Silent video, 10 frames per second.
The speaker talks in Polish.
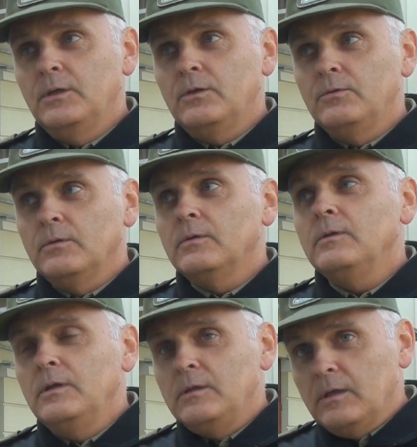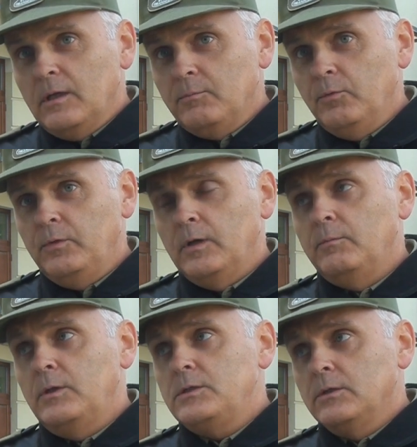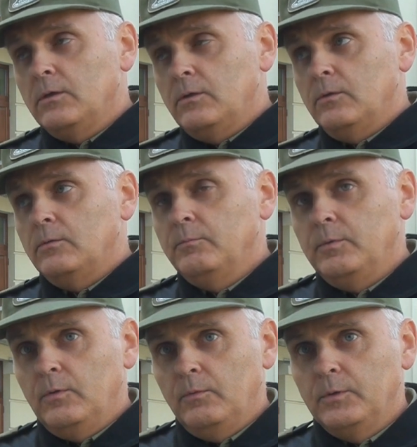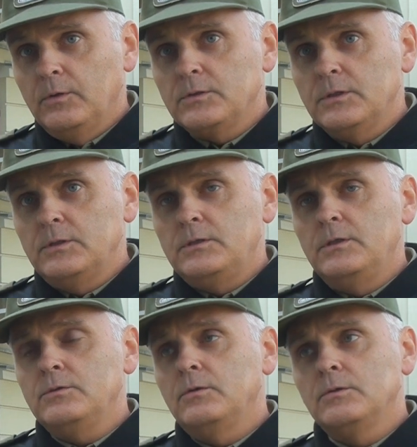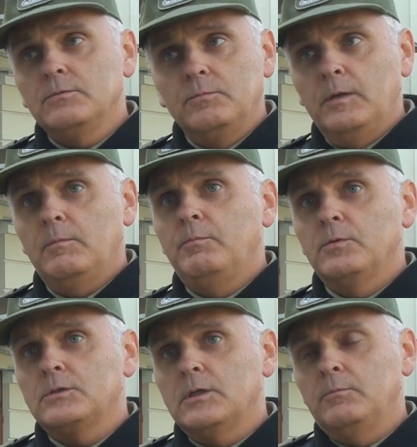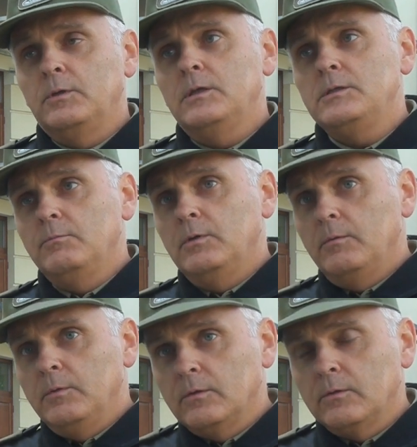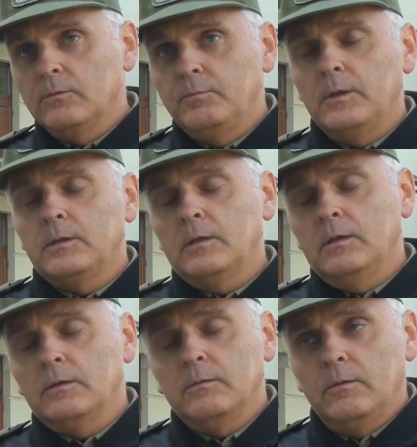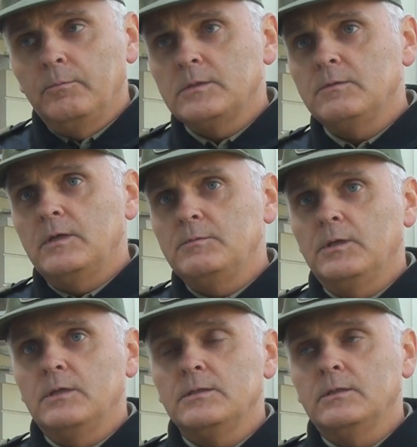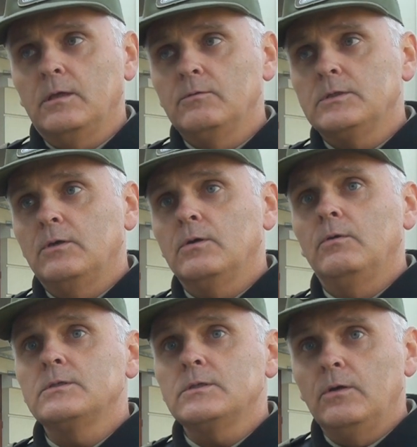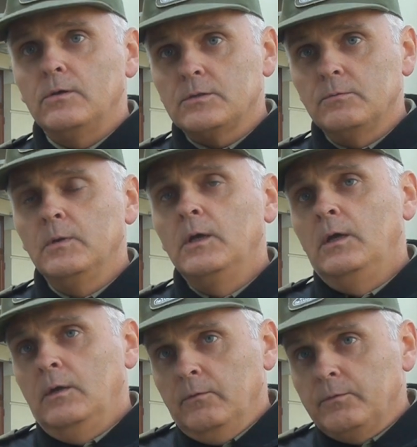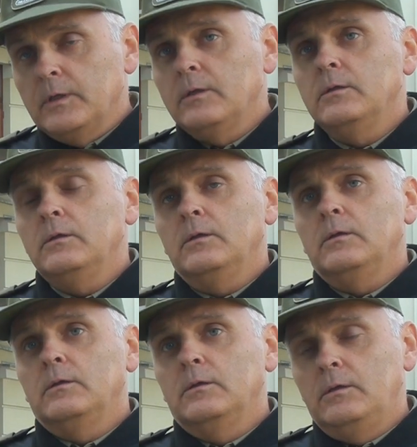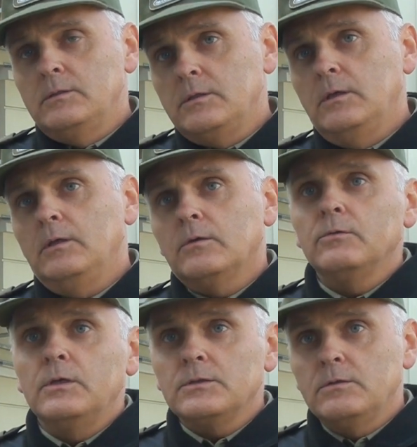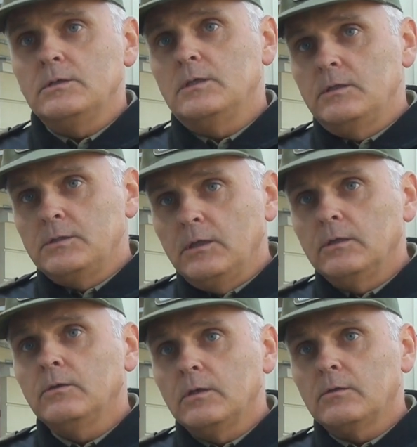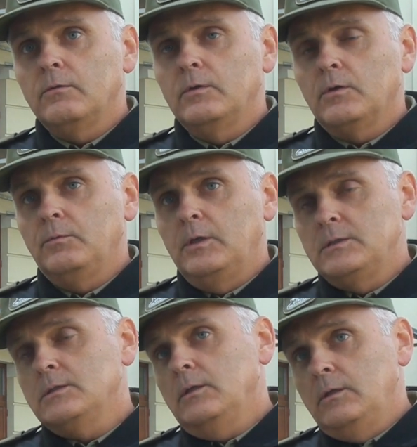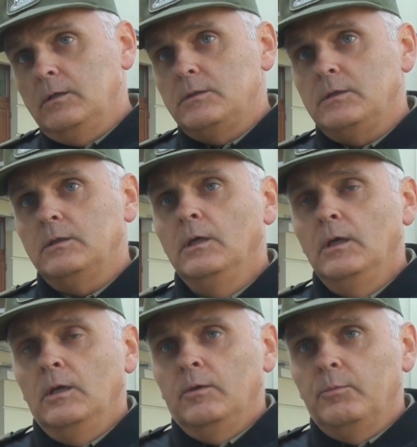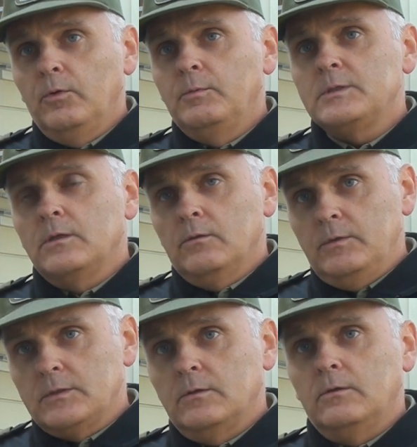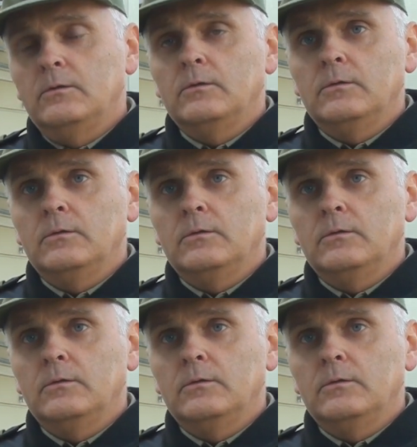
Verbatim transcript: kilku... Tak jak mówiłem, jeśli to byłoby do 60 osób, nie ma potrzeby. Jeśli byłaby to grupa, tak jak opracowaliśmy ten scenariusz na około 100 osób, wtedy y, istnieje konieczność znalezienia dodatkowego miejsca i jeśli byłoby stanowisko